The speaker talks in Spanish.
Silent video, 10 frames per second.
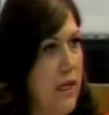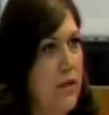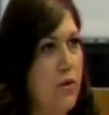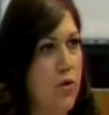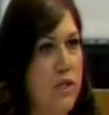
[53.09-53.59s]

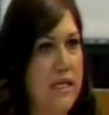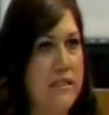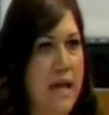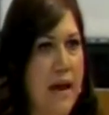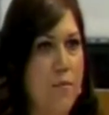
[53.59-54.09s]
en donde
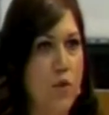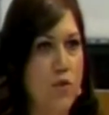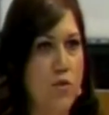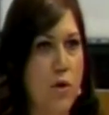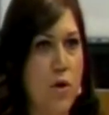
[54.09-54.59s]

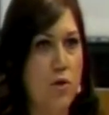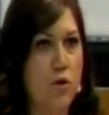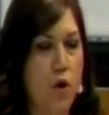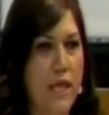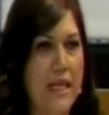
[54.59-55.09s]
estamos
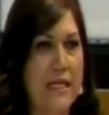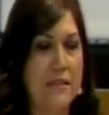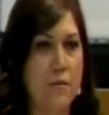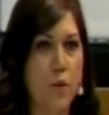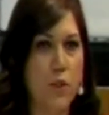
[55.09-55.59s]
todas
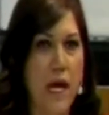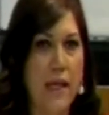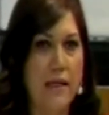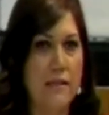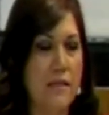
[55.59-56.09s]
las
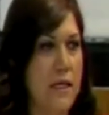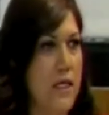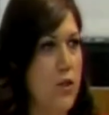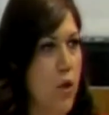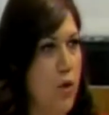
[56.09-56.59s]
diputadas
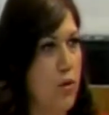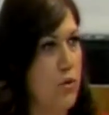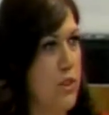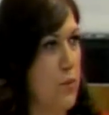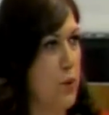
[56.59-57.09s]
y todos
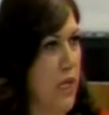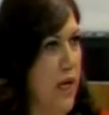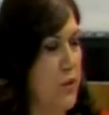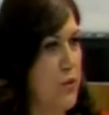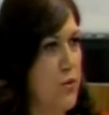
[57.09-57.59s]
los
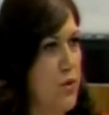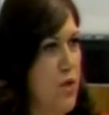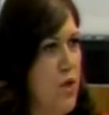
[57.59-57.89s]
diputados,